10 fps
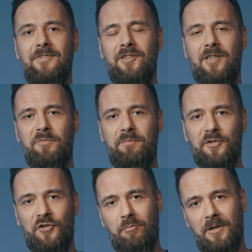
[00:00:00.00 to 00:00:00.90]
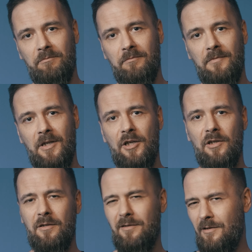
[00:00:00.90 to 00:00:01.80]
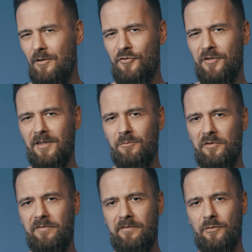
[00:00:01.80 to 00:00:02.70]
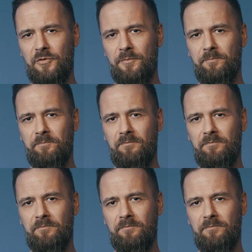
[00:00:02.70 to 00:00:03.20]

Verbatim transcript: I tym sposobem kończę ten mój wywód